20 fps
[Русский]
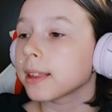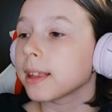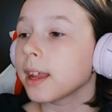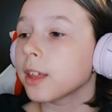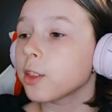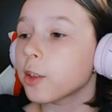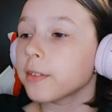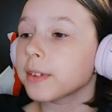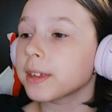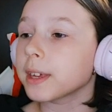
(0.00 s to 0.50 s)

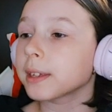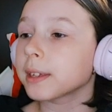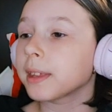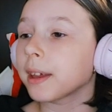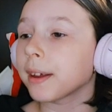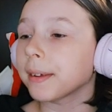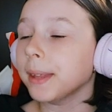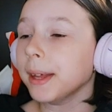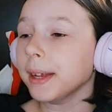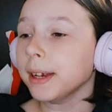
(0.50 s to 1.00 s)
для новеньких
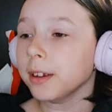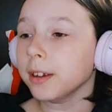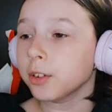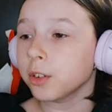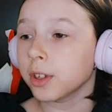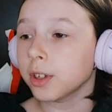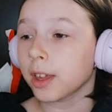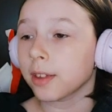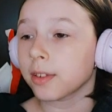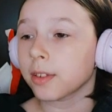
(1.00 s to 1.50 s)
на
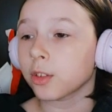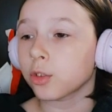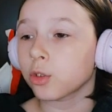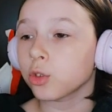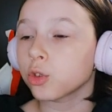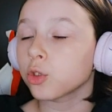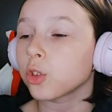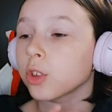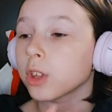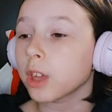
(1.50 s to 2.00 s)
канале я
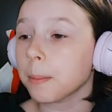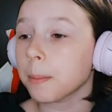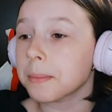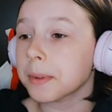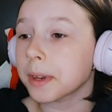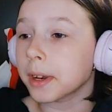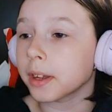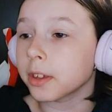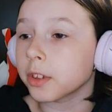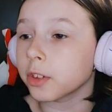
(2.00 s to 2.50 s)
скажу, что я
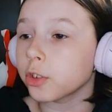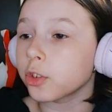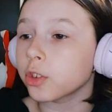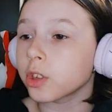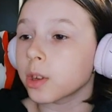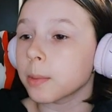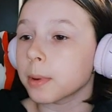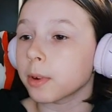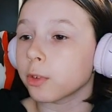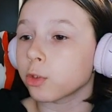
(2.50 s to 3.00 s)

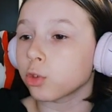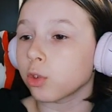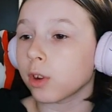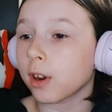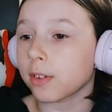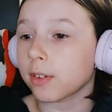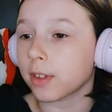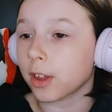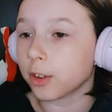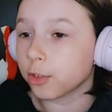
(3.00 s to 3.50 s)
периодически
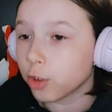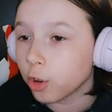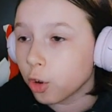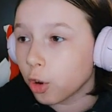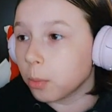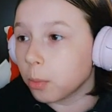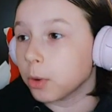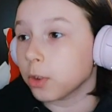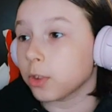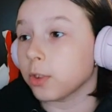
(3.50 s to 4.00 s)
провожу раздачи
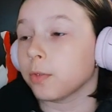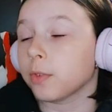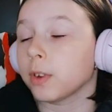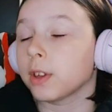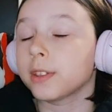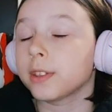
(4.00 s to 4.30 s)
робоксов.